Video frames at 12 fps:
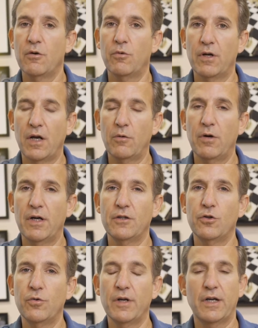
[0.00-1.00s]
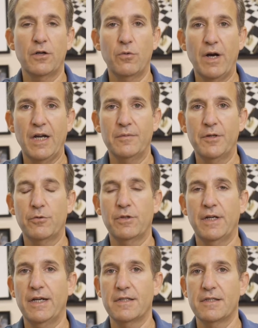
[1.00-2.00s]
والعوارض هو انه واحد بيكون
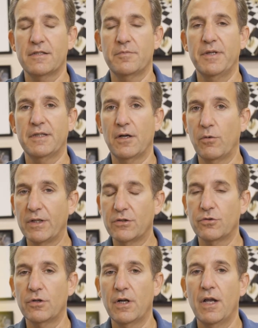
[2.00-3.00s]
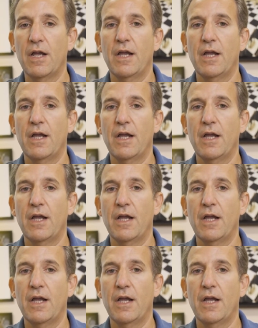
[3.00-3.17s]
حاسس بتوتر